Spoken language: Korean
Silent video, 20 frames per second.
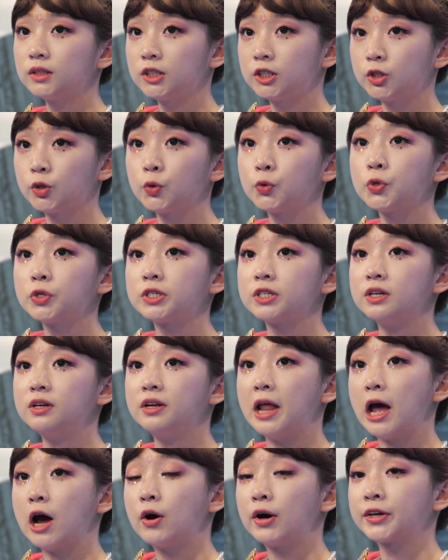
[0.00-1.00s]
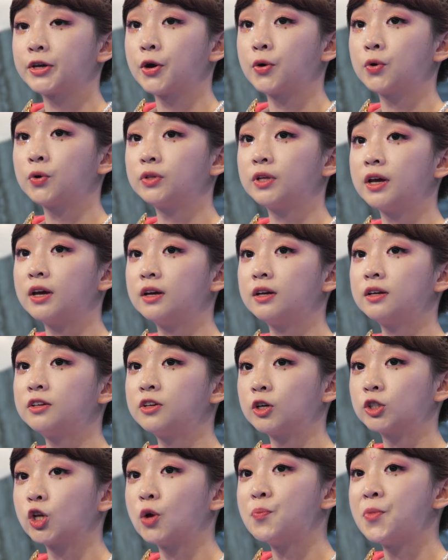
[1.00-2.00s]
크로노스는 레아와 결혼해
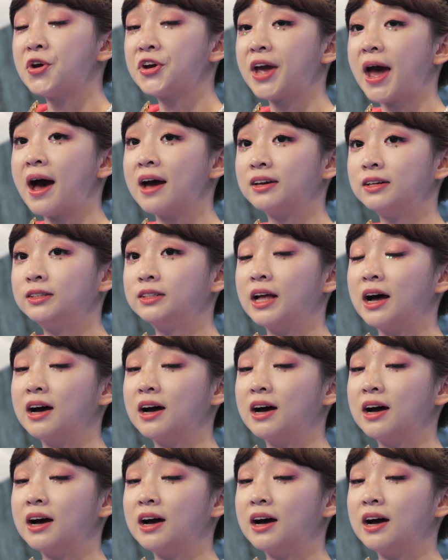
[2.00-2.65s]
여섯 명의 아이를